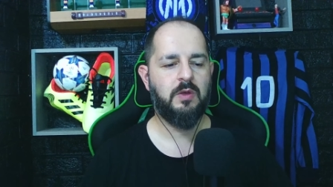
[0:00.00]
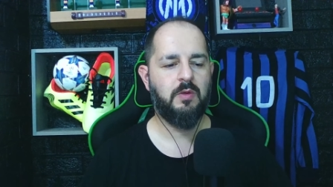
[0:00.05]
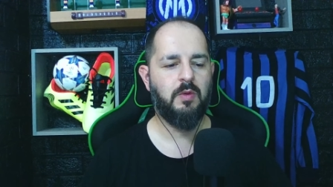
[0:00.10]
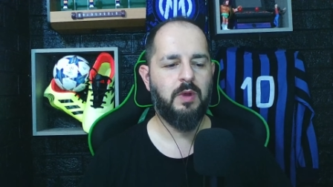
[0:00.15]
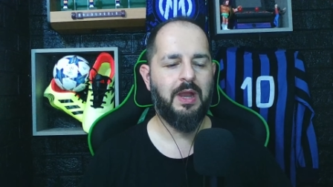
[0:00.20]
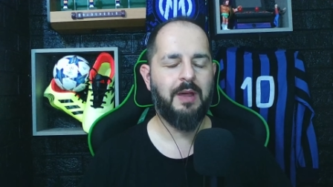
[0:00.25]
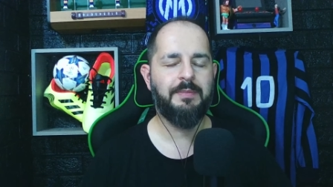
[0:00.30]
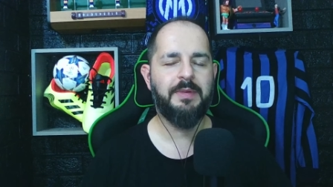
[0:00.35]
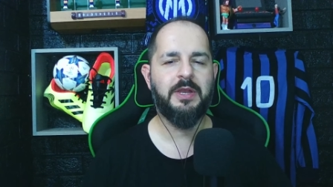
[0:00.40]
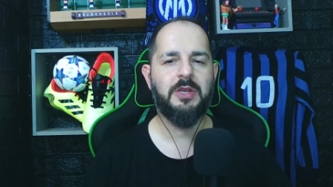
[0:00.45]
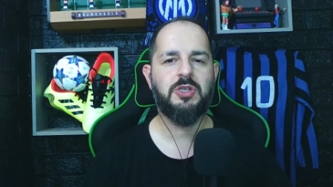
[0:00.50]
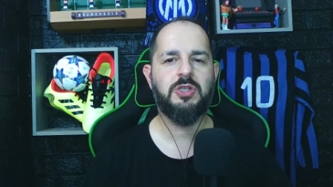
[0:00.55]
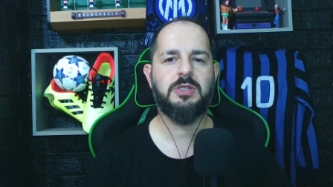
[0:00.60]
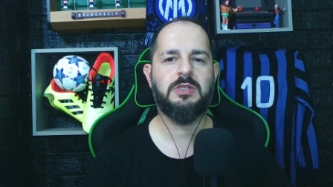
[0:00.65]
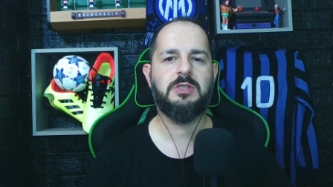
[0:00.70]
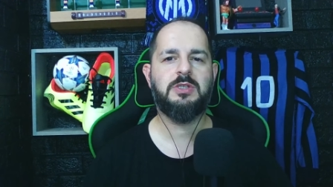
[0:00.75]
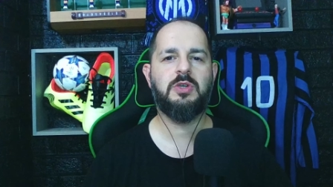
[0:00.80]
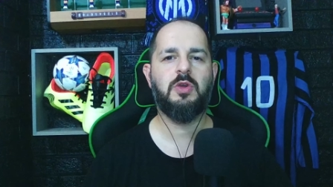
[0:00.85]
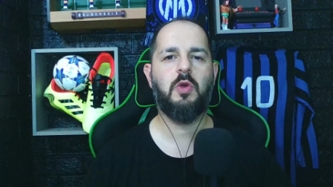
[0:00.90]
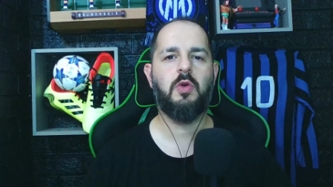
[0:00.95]
quella
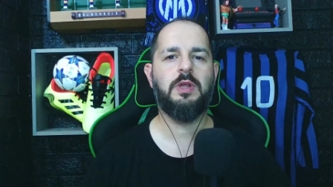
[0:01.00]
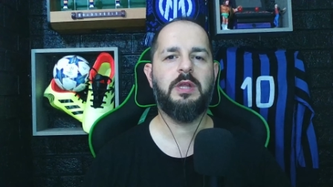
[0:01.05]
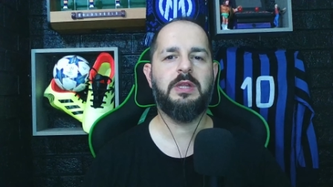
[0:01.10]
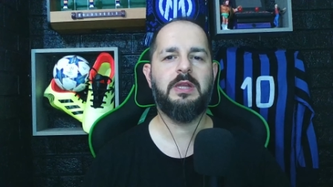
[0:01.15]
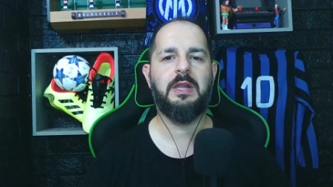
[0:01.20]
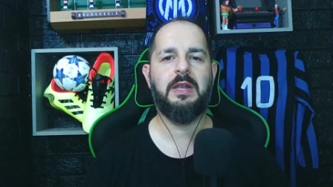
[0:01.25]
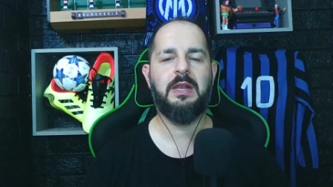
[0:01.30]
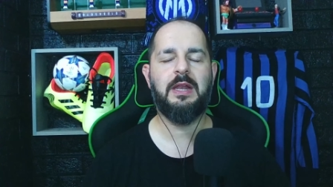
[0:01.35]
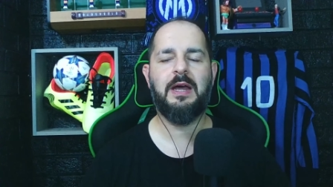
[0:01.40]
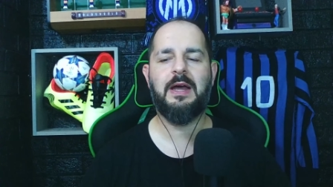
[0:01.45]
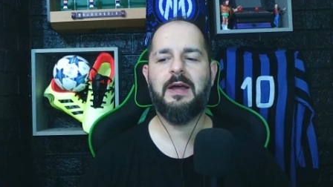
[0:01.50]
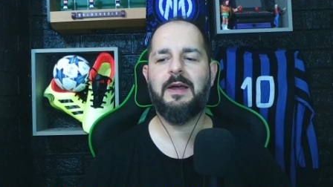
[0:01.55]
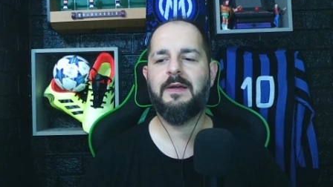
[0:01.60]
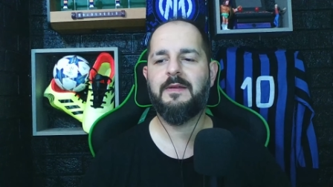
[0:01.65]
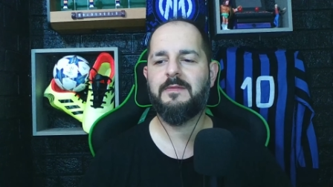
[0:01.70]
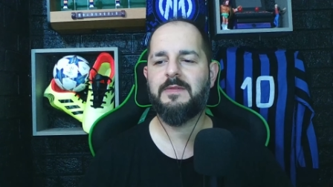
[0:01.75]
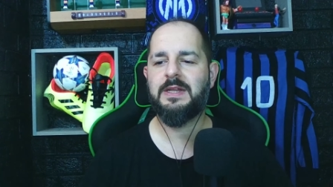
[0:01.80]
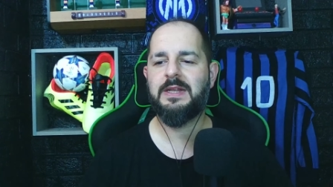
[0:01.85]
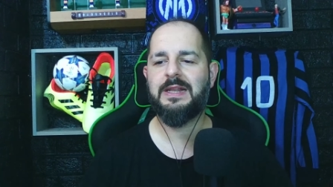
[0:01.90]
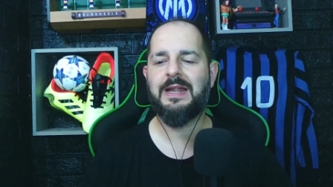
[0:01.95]
percezione della,
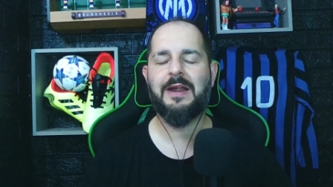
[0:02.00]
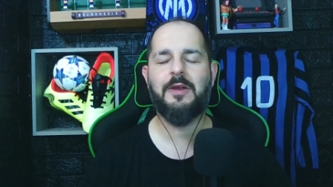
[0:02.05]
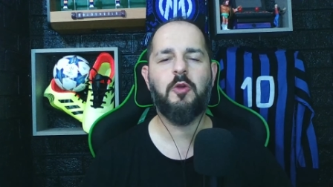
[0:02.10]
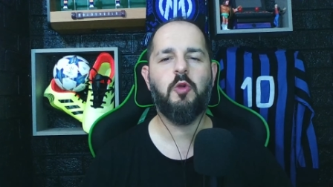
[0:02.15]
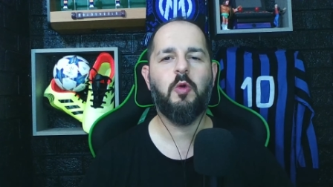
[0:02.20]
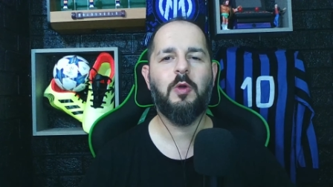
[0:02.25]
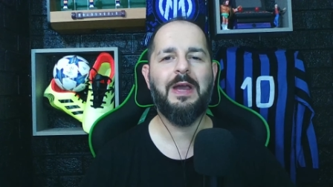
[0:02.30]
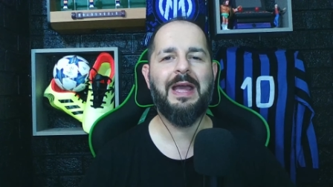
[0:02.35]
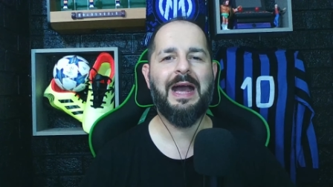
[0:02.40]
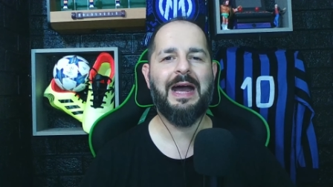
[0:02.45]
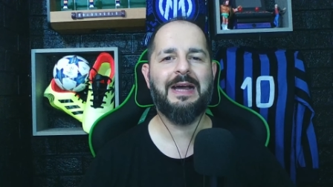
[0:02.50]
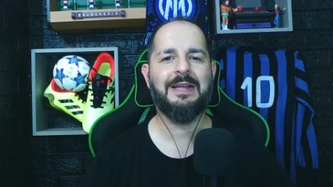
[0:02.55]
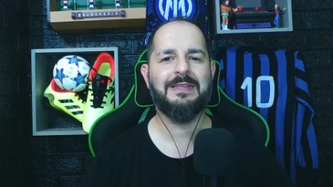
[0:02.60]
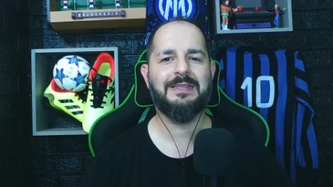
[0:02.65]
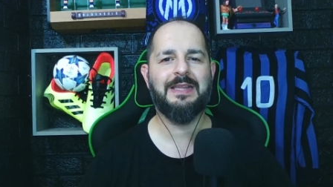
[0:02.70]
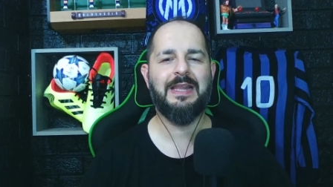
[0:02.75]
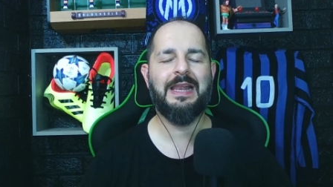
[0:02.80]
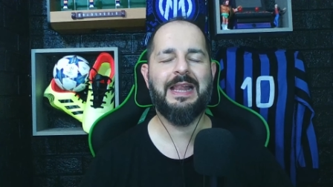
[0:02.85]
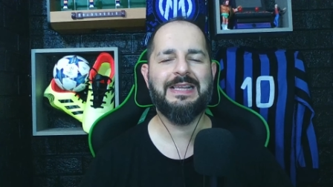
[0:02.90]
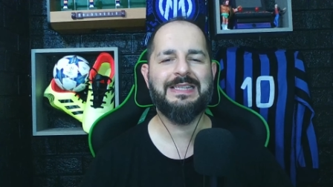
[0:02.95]

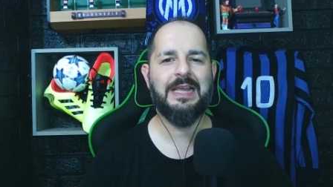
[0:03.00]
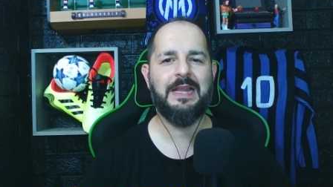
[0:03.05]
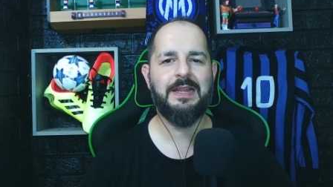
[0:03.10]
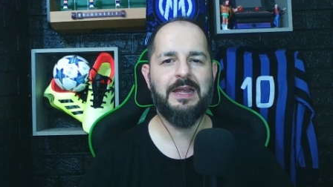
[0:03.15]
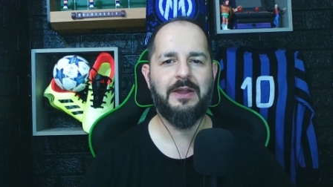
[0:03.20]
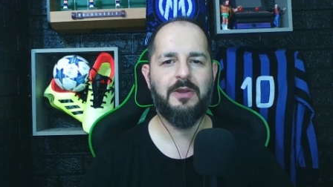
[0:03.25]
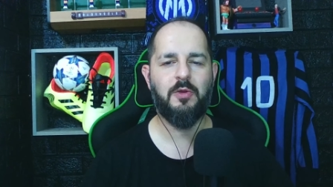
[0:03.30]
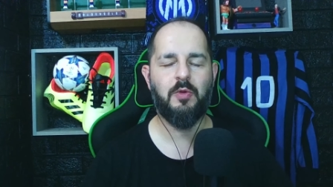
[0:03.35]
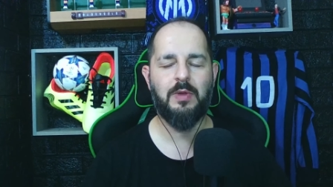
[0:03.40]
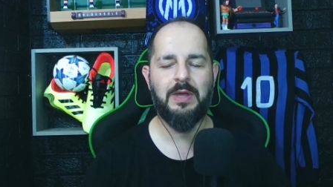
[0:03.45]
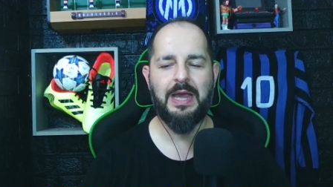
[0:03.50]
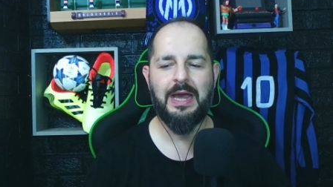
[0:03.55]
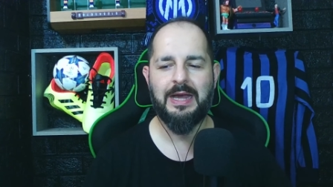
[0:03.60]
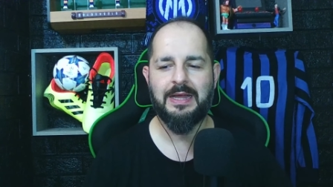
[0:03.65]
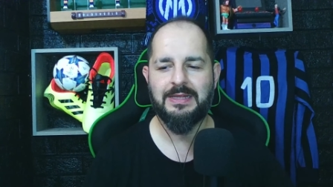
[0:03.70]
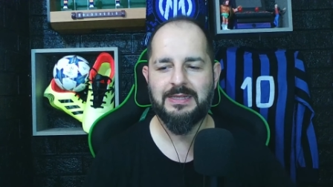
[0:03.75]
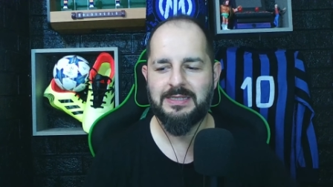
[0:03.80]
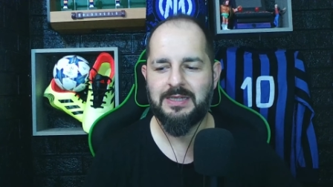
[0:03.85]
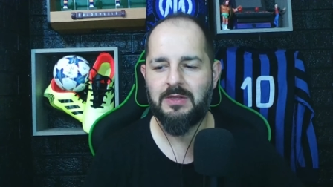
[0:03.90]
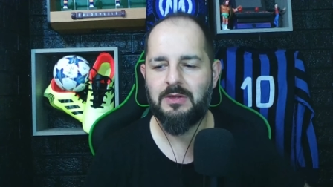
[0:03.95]
dell'arroganza, della sana
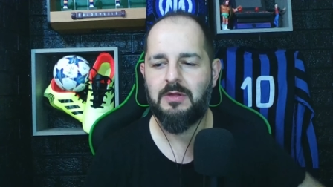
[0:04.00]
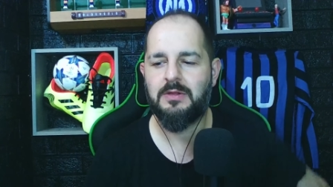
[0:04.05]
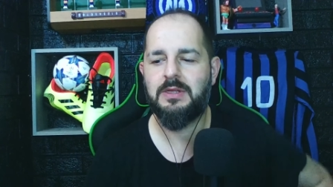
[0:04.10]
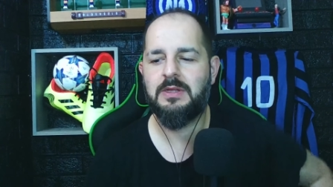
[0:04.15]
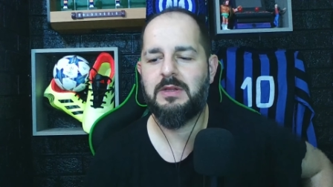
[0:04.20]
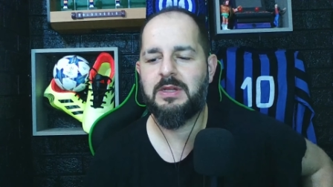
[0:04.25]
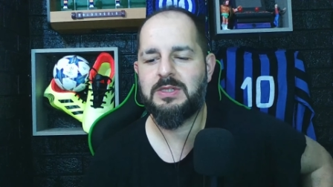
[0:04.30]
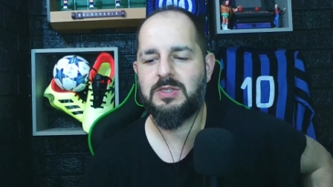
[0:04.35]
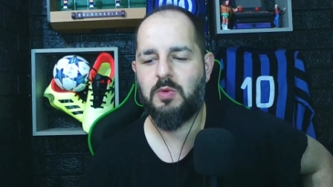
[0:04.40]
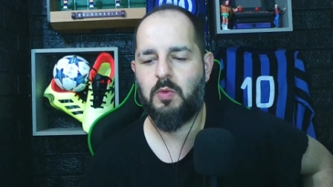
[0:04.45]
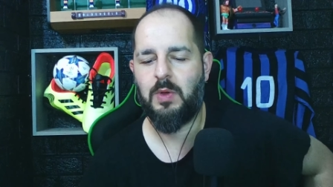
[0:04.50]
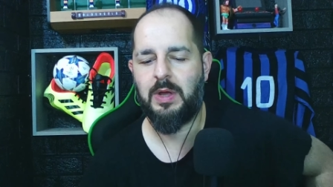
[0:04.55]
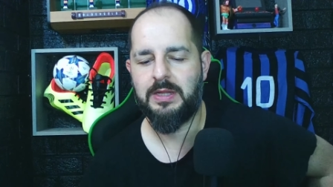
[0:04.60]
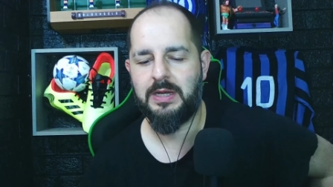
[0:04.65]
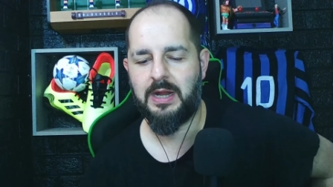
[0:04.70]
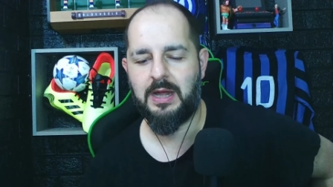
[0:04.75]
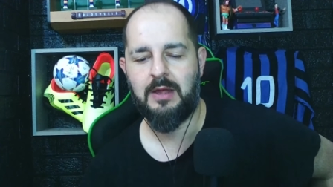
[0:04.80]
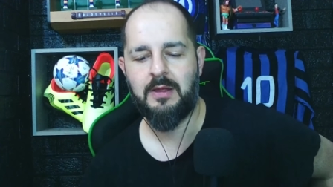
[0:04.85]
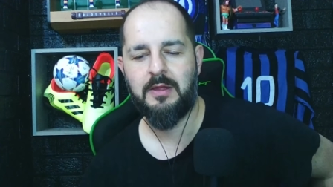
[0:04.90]
arroganza no? di una squadra